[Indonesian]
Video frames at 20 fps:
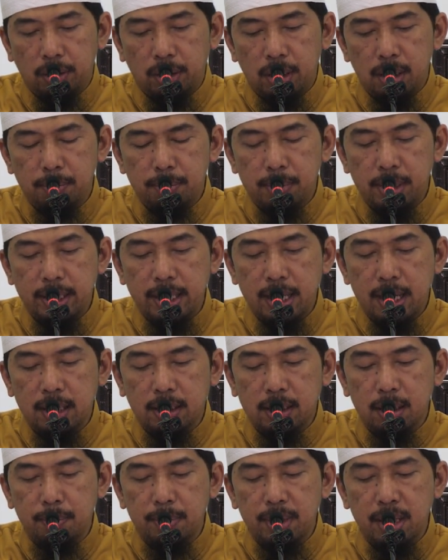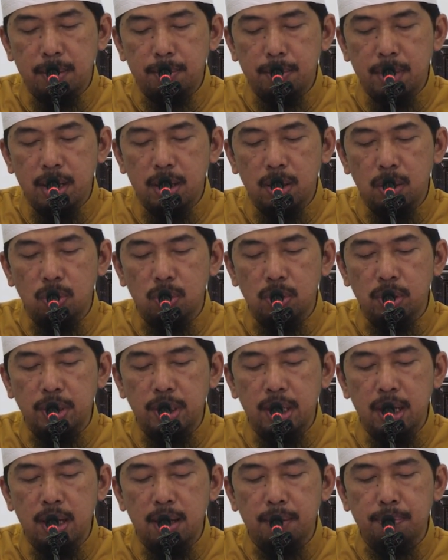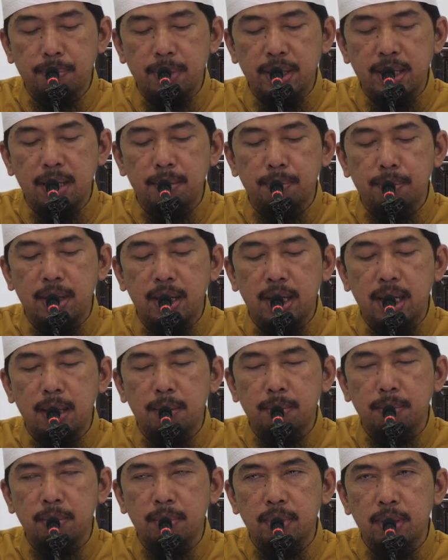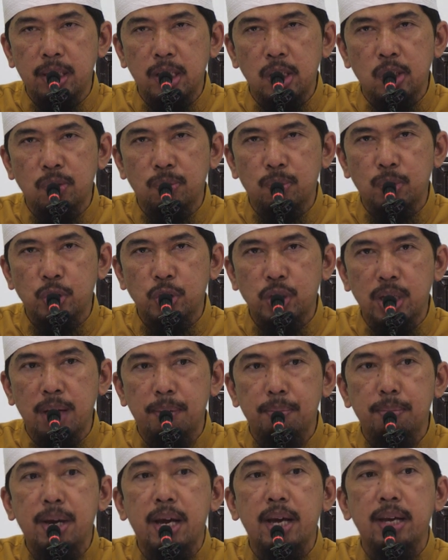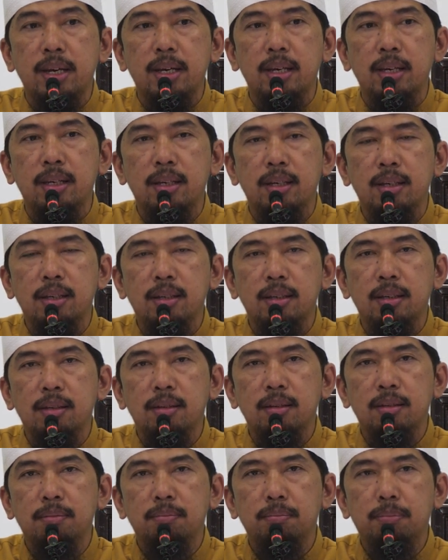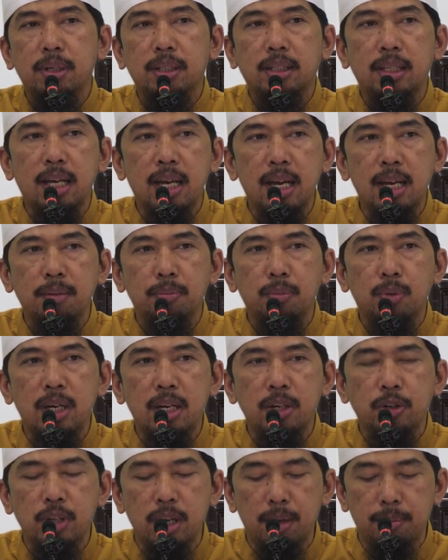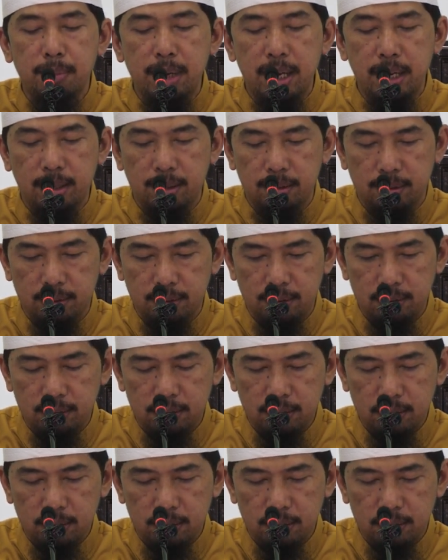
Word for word: Allah melihat kepada makhluknya pada malam nisfu Sya'ban, pertengahan bulan Sya'ban.